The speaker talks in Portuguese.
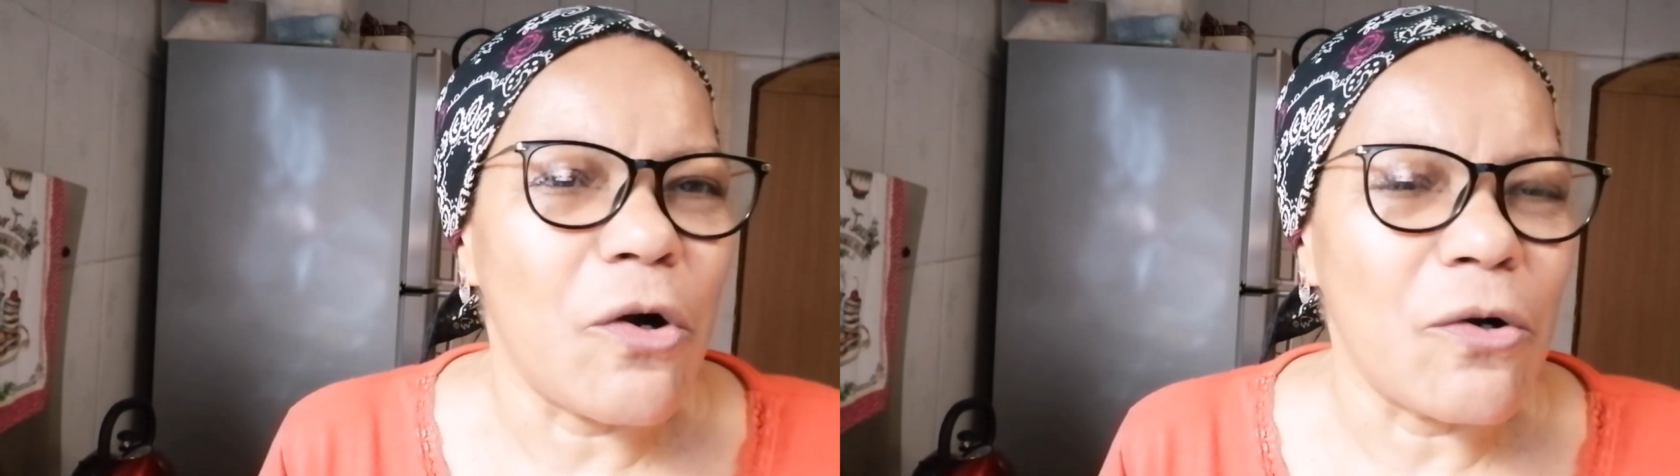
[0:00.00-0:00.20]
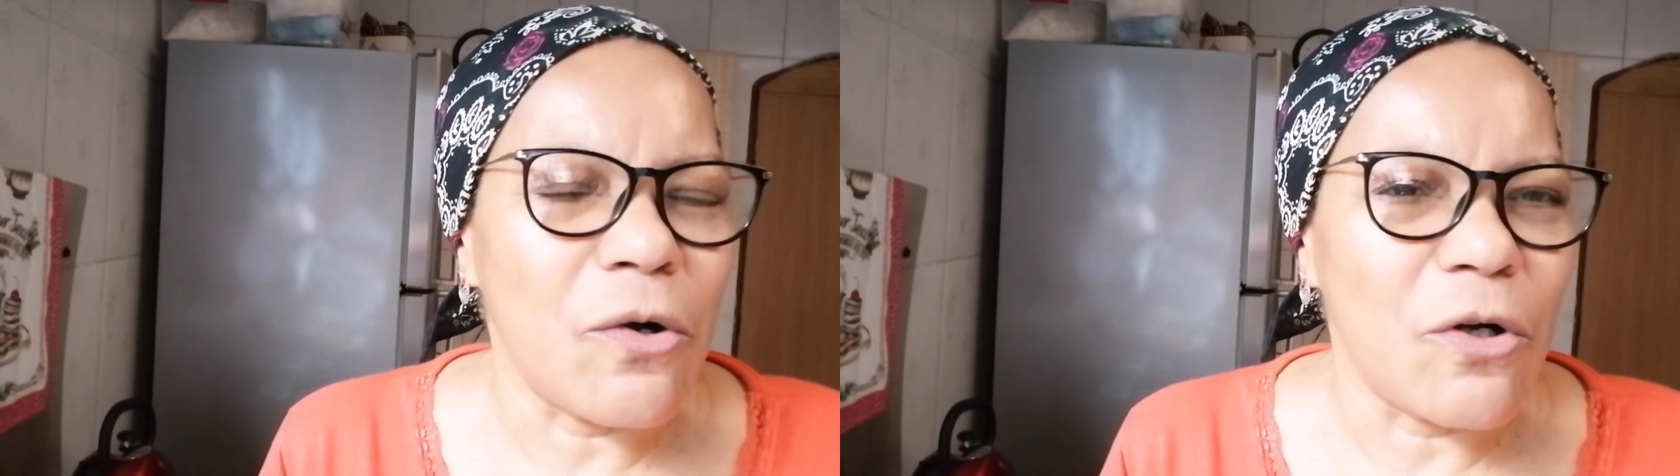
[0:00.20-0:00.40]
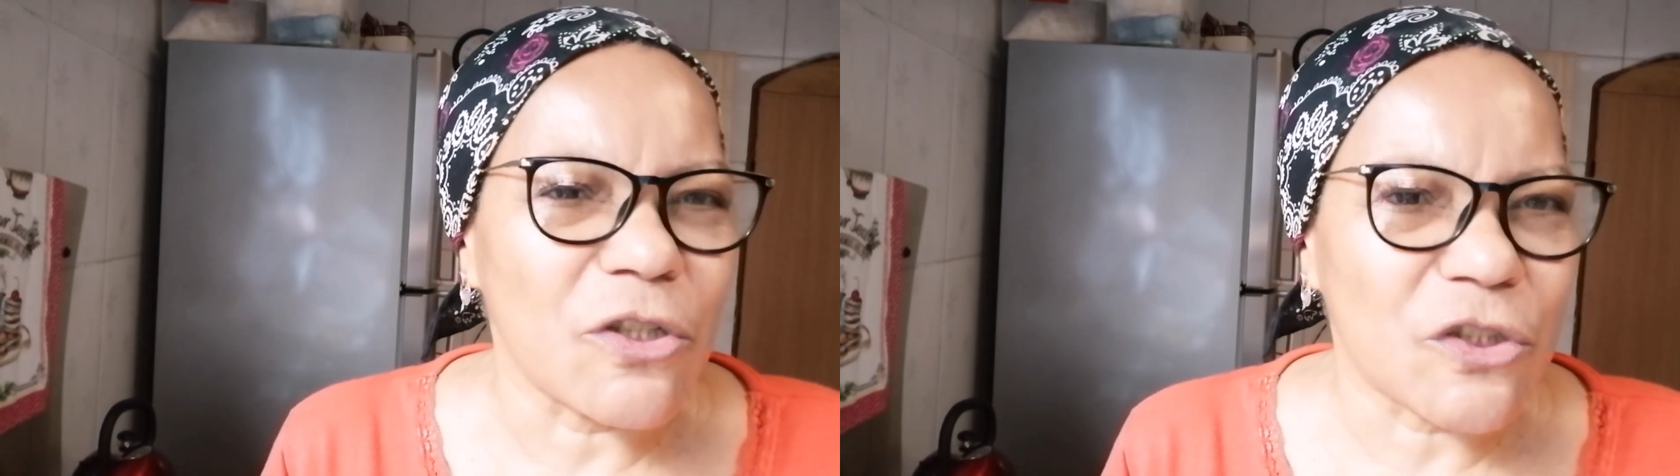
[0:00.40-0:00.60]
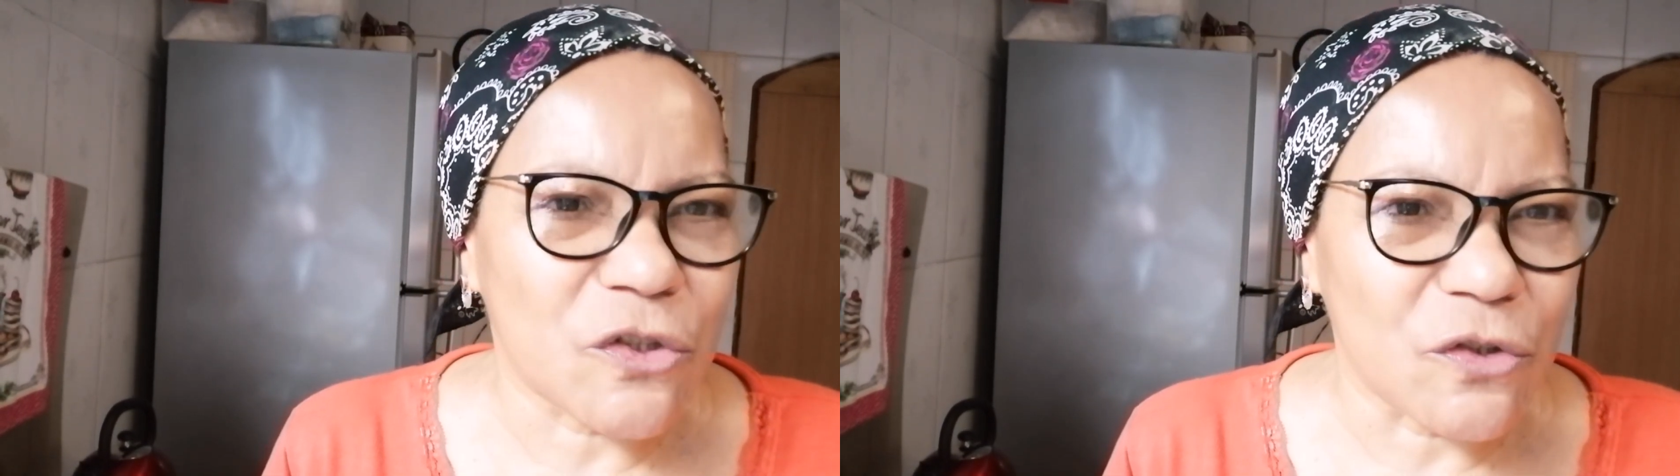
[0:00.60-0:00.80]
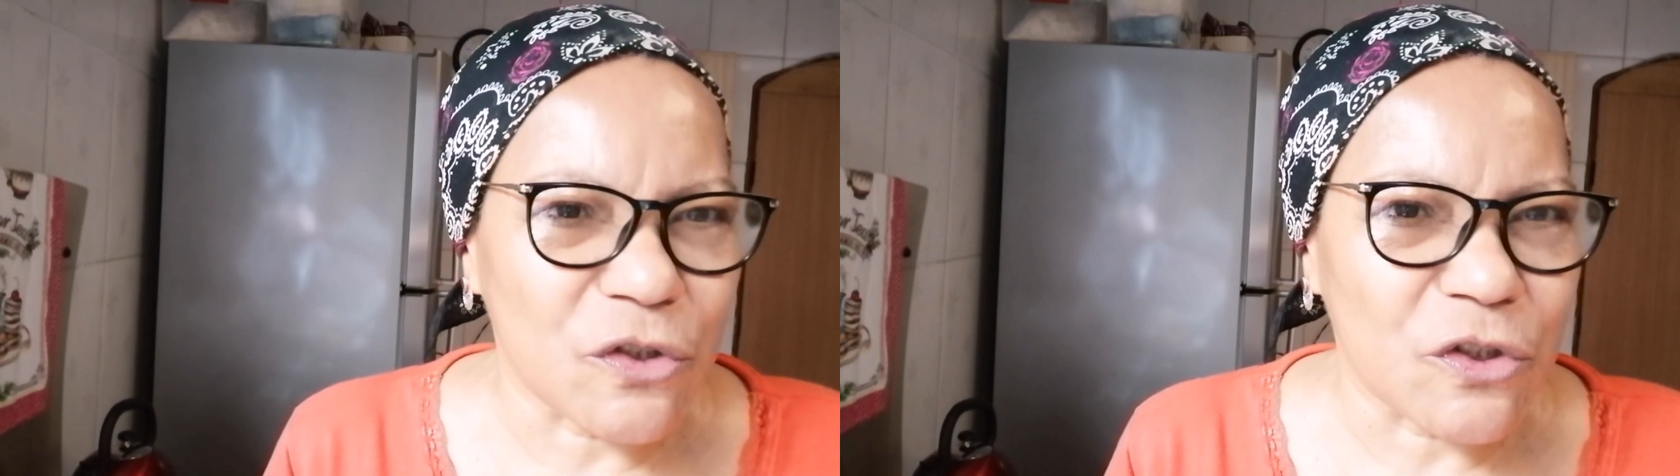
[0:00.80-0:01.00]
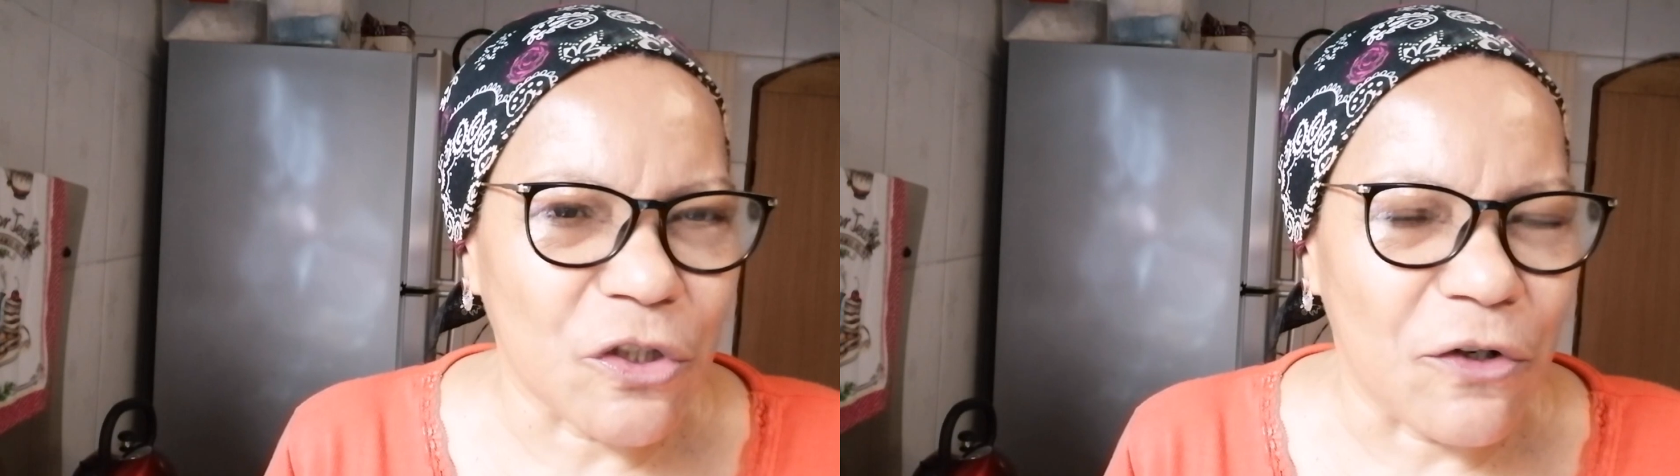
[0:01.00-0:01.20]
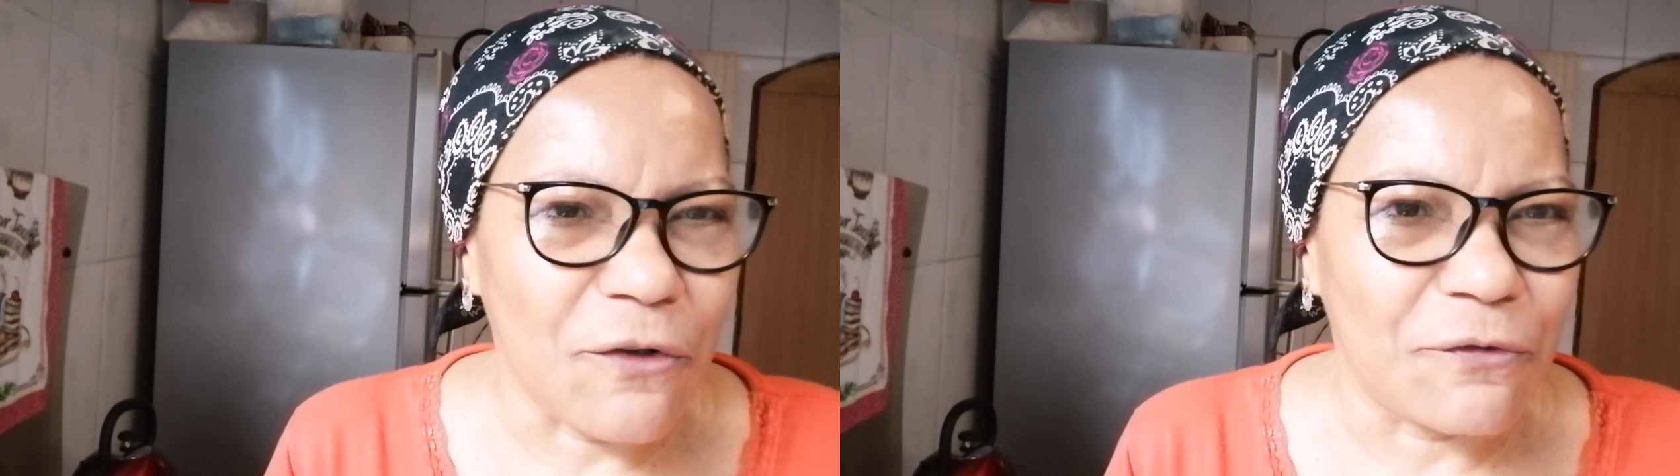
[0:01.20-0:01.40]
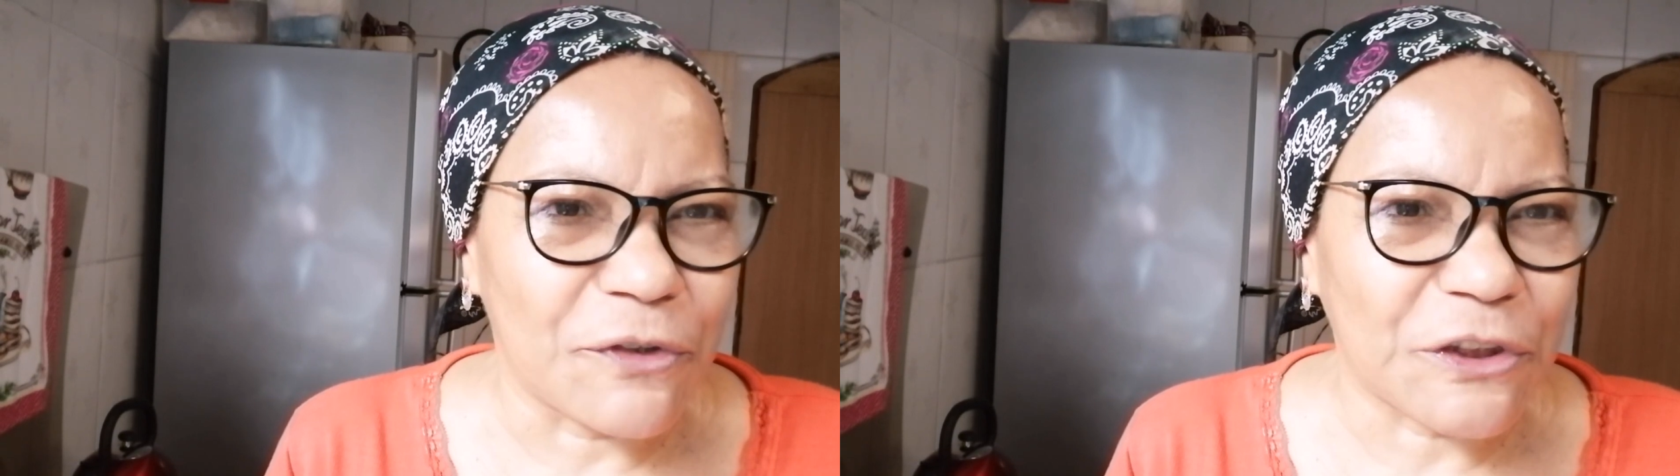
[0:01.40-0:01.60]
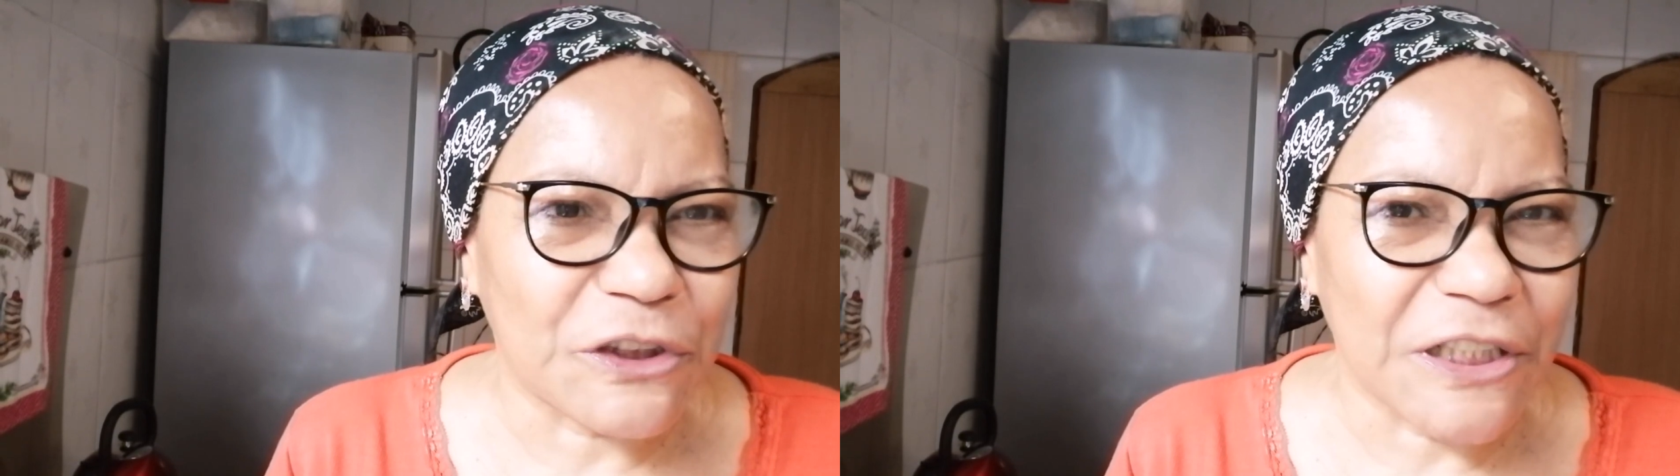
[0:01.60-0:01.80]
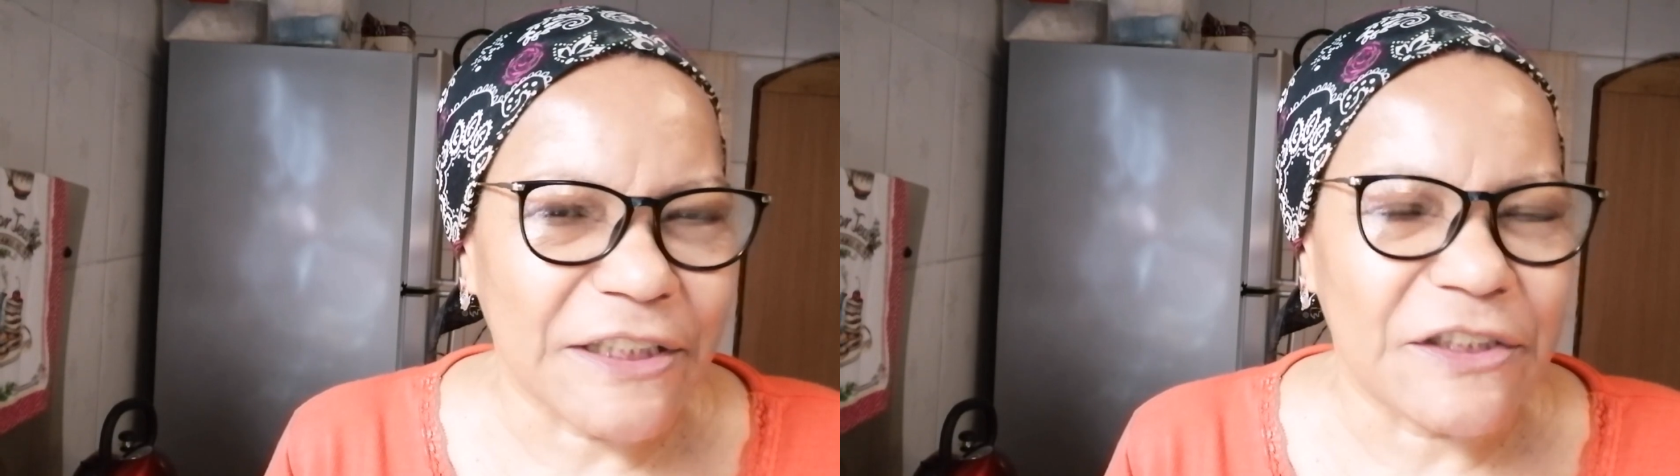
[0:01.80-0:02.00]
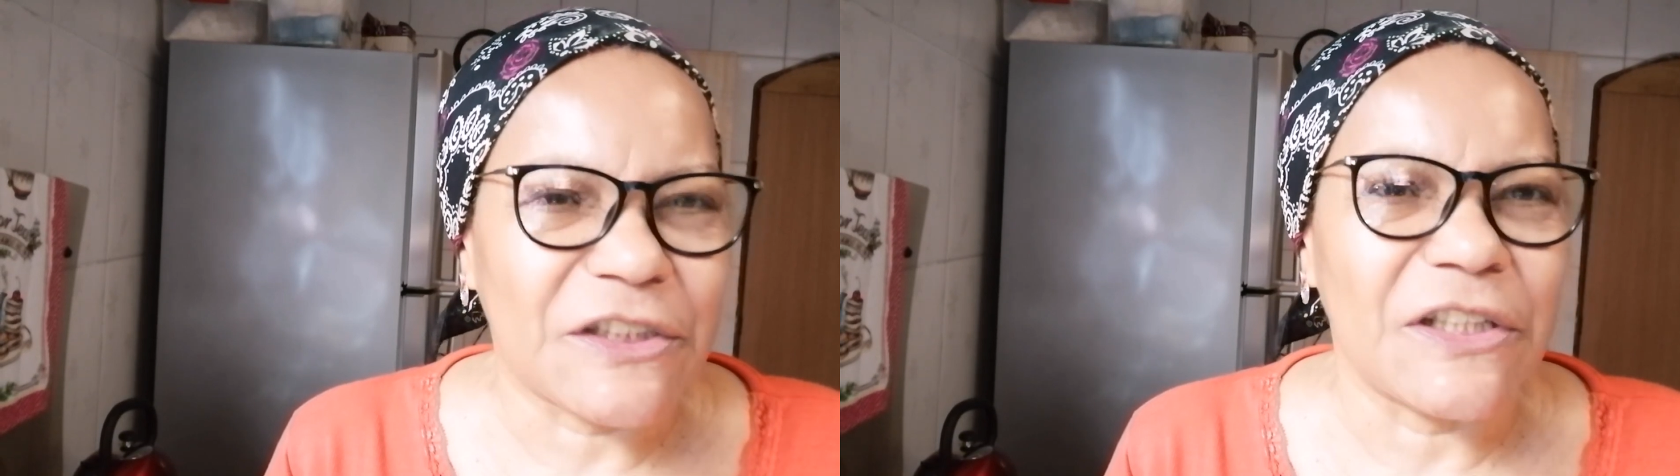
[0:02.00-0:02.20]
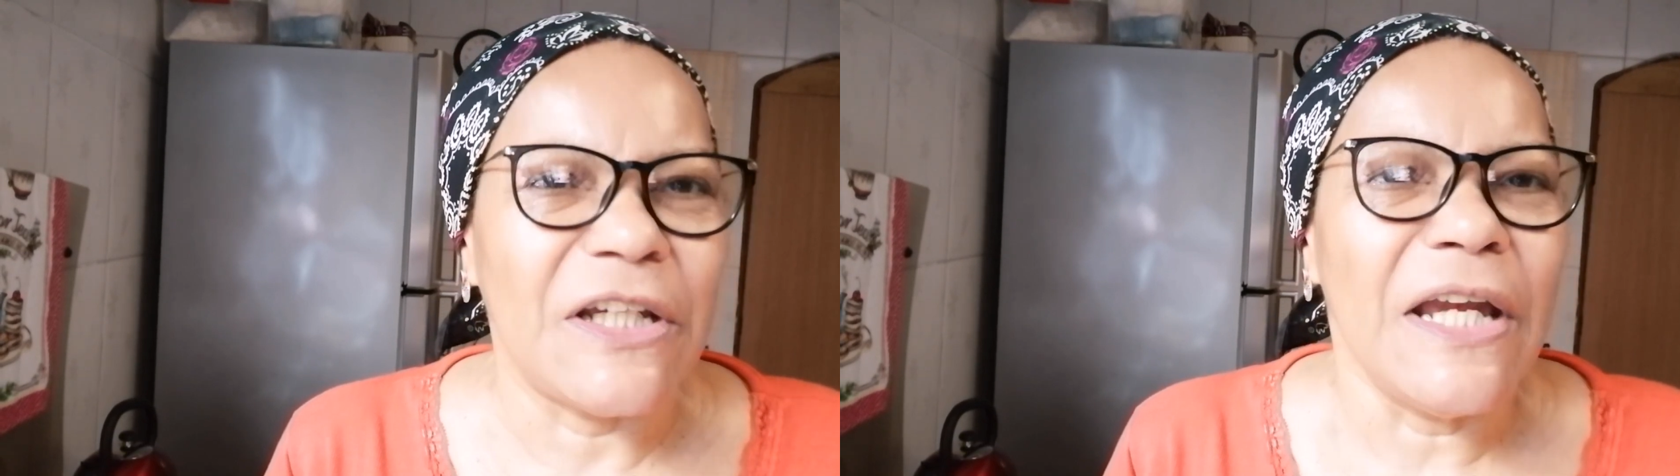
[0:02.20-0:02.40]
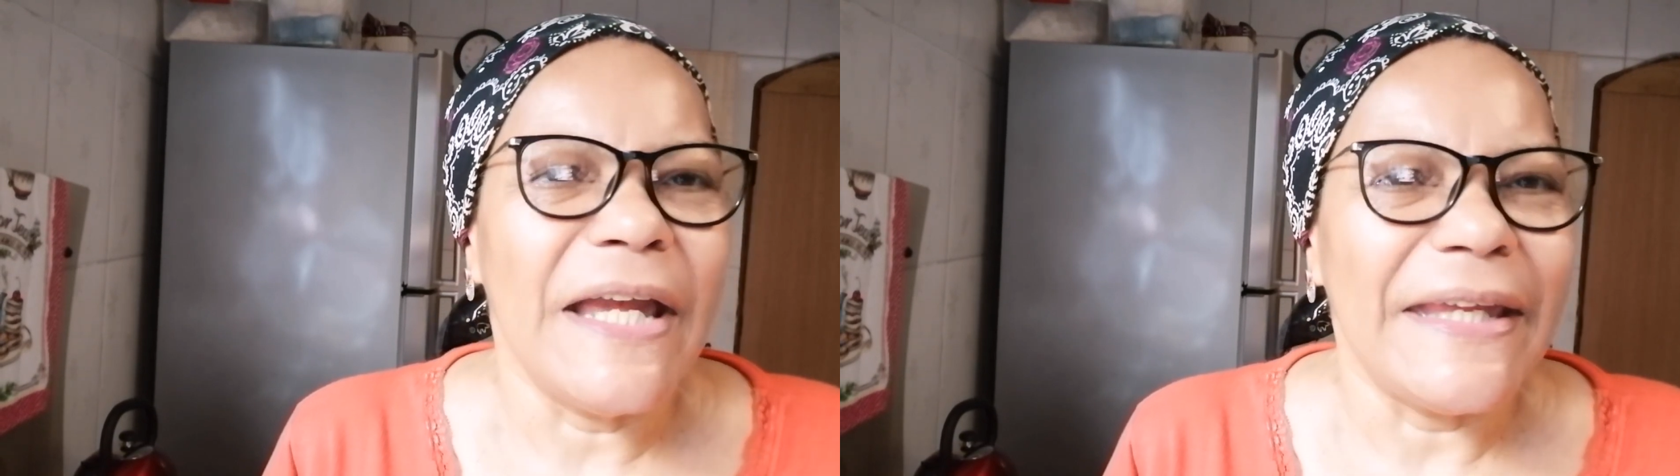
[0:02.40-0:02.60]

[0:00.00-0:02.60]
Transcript: com gosto de ovo, gente.